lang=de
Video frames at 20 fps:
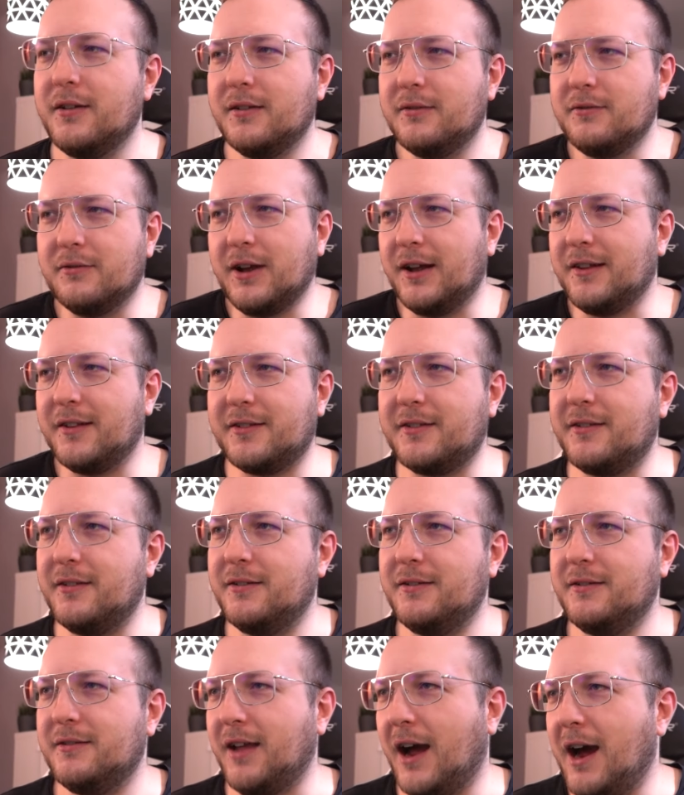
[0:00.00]
Du kannst
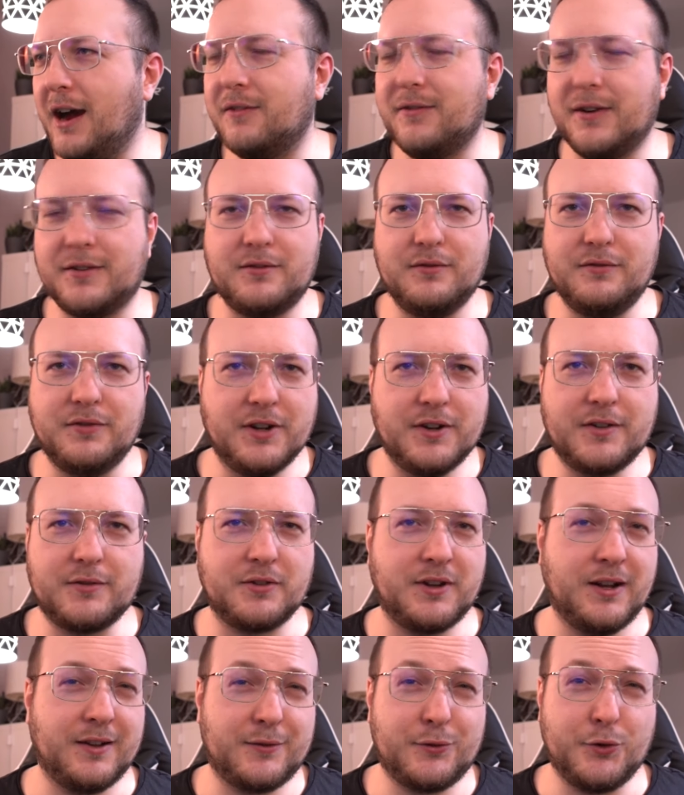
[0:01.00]
sagen, was du willst, du
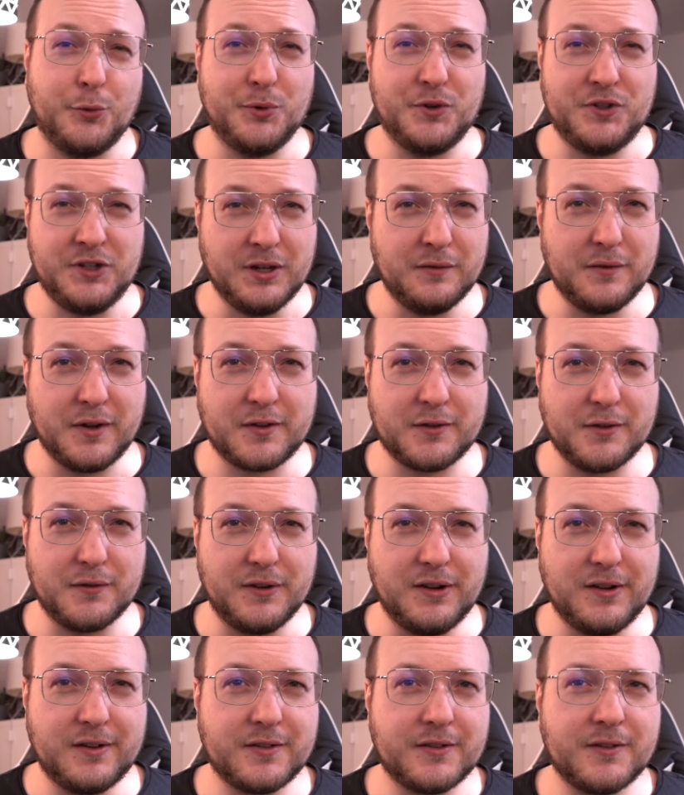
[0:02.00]
kannst kommentieren, was du
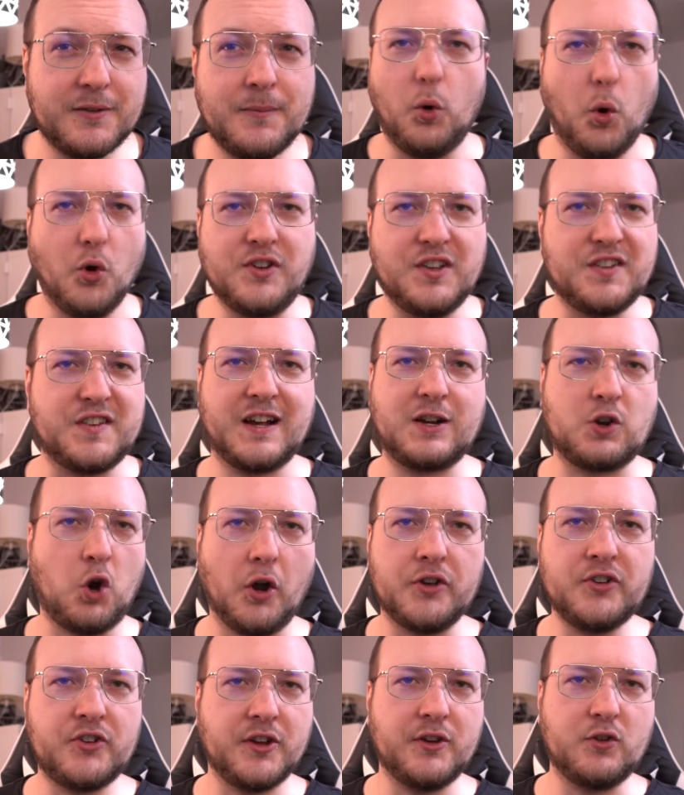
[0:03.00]
willst. Und dieser
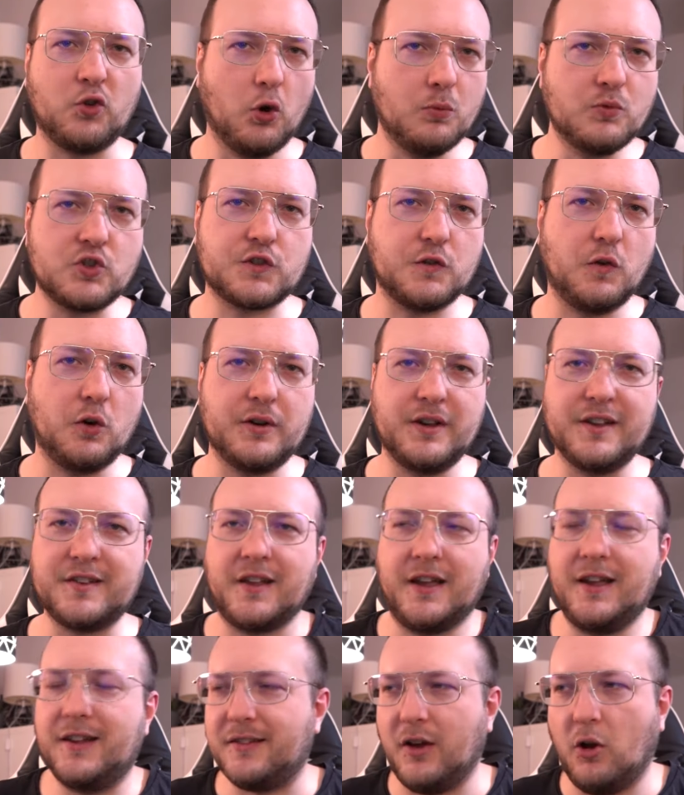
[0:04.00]
Content-Umschwung ist
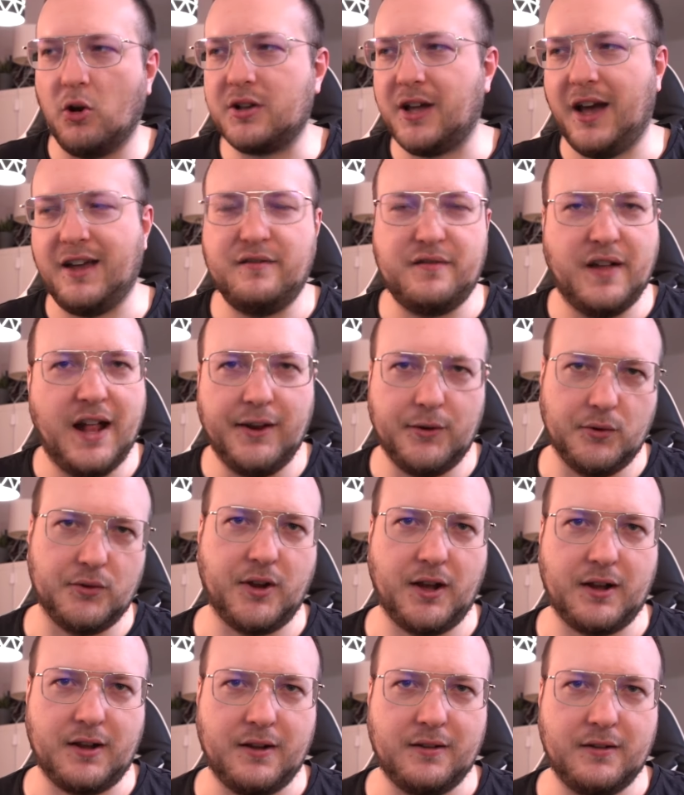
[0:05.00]
ja jetzt auch kein
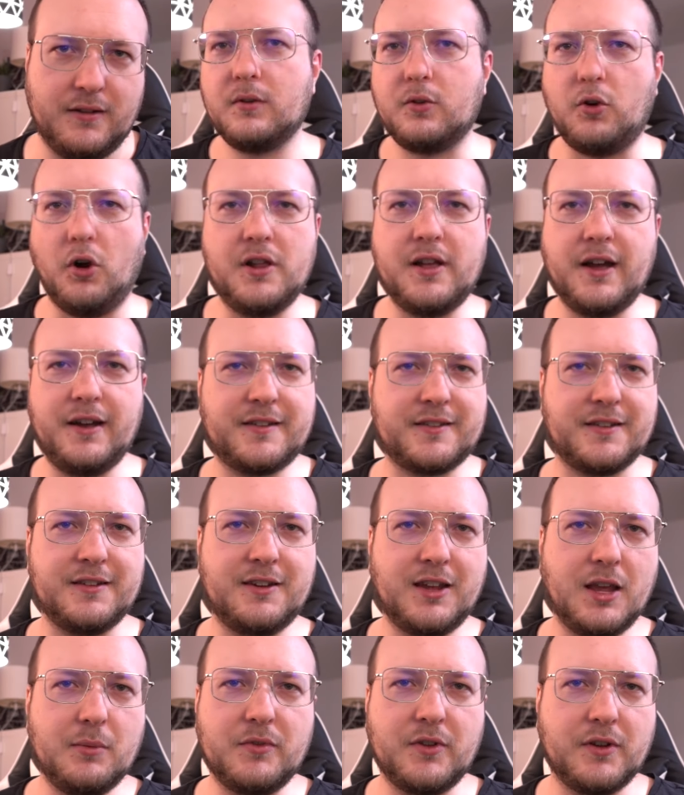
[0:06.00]
Weltuntergang. Kolja ist in
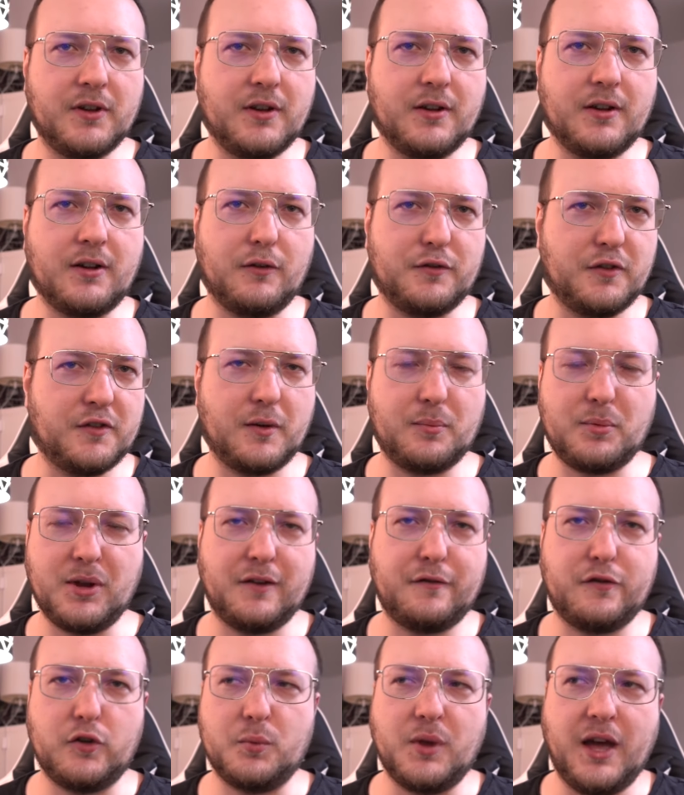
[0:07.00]
dem Sinne auf dieser
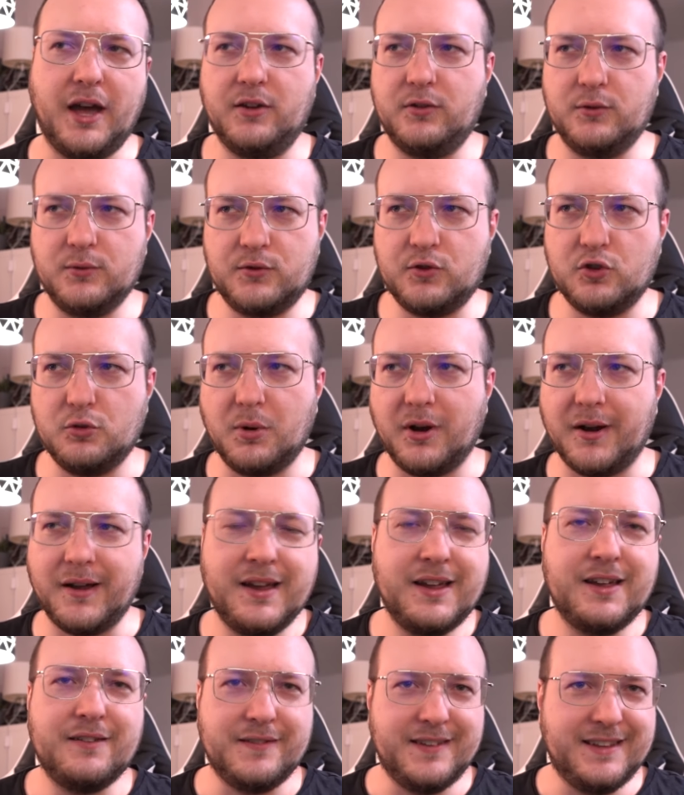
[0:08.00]
Plattform ja ein YouTuber
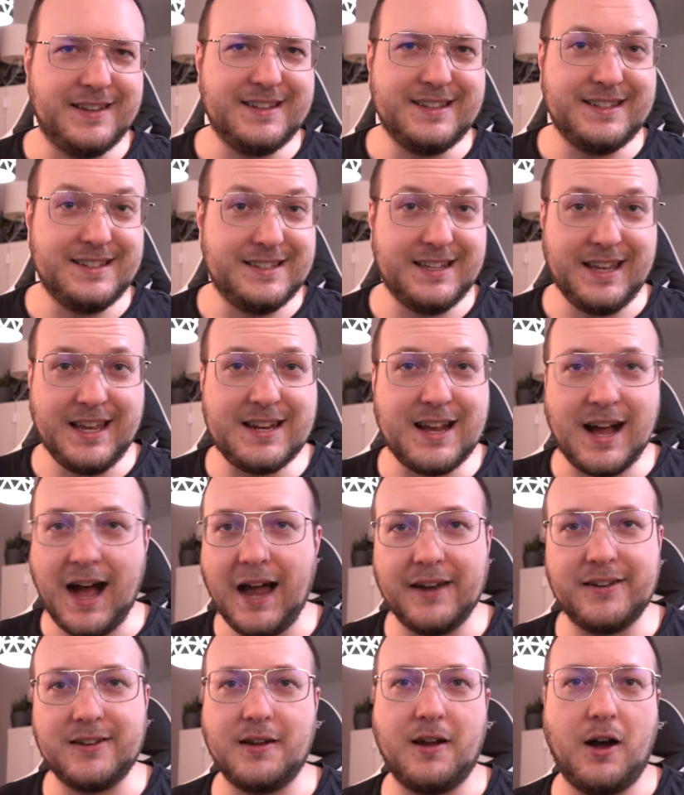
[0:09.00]
wie jeder
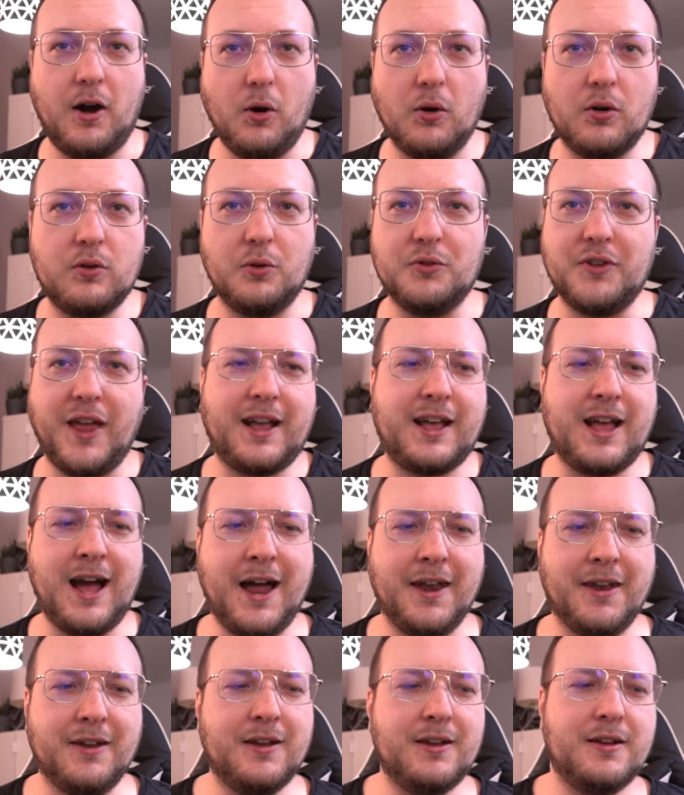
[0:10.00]
andere auch und er
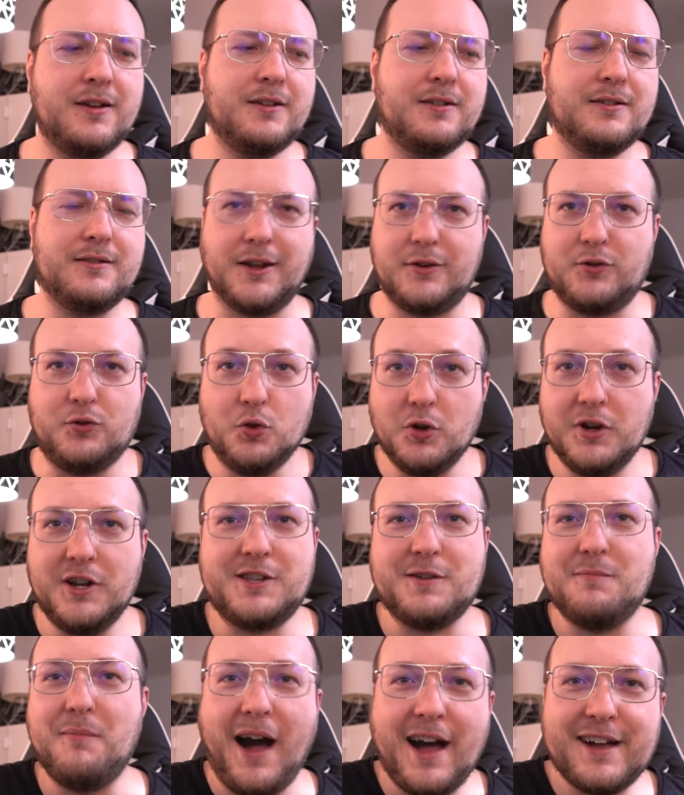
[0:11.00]
kann
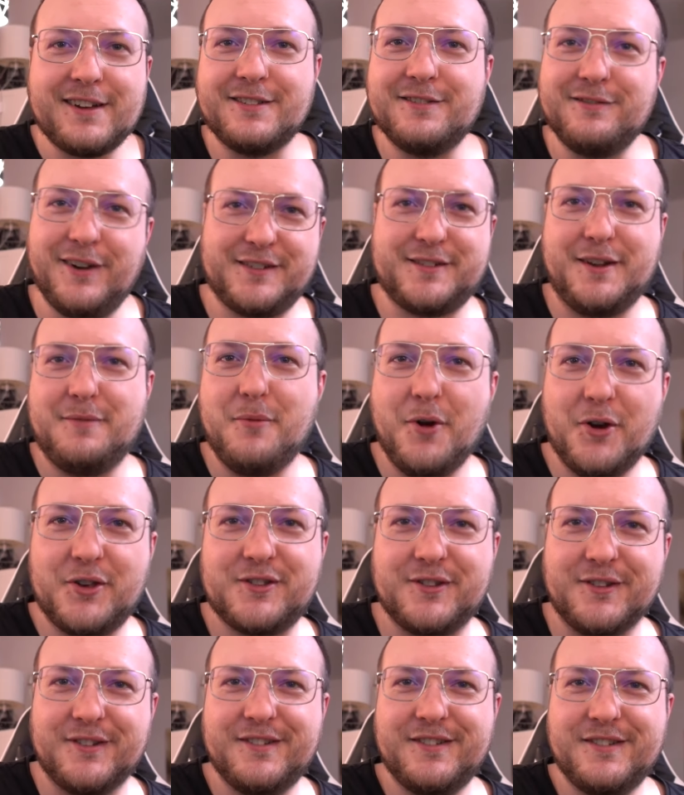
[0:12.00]
natürlich machen, was er
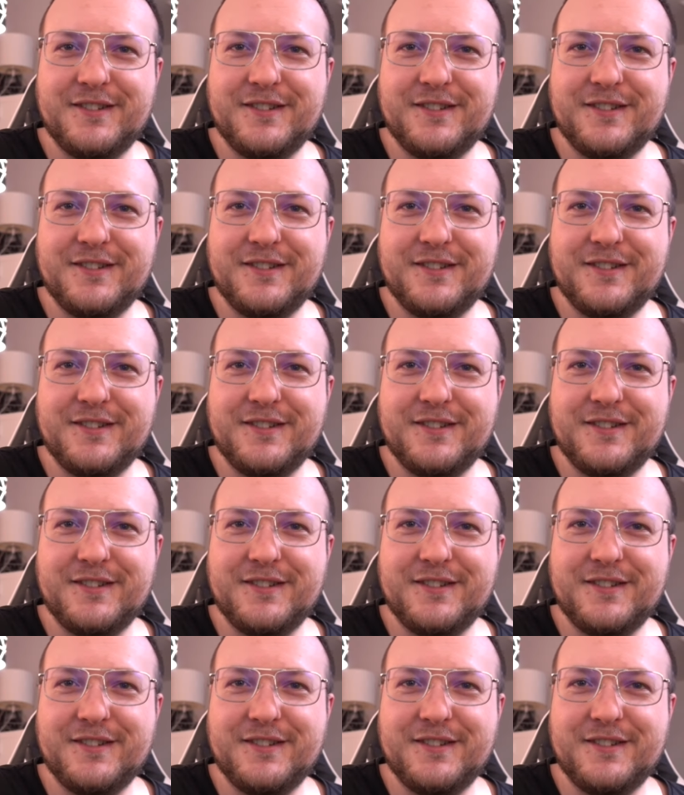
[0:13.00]
möchte.